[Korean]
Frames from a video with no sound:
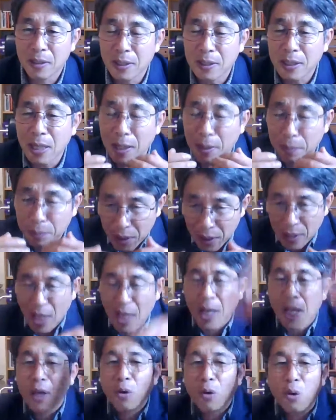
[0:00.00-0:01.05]
그래서
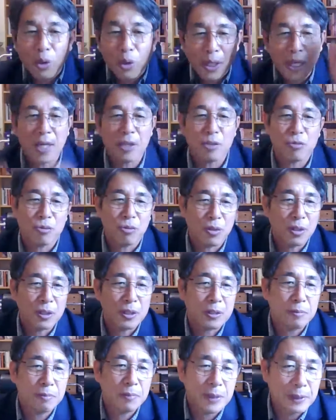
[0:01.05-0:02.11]
사람들에게 공개해
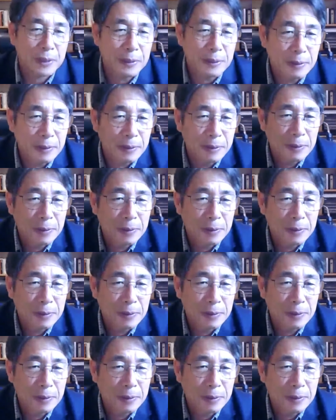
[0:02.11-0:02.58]
주는 것입니다.